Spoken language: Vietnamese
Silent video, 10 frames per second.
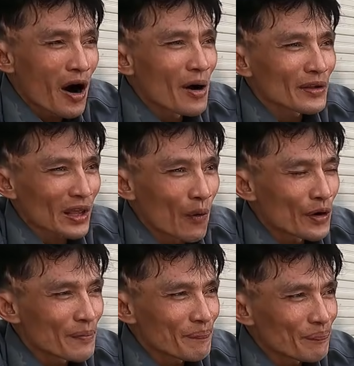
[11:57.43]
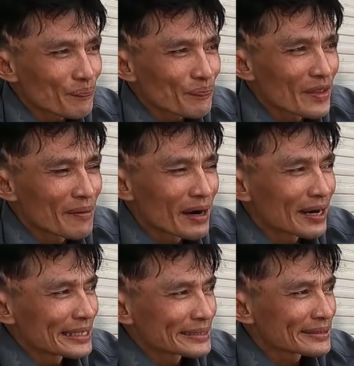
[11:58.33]
nó phí đúng không? Dạ. Nhưng mà
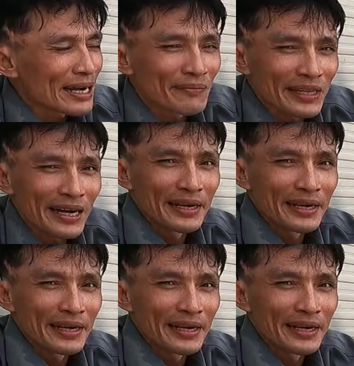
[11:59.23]
công người ta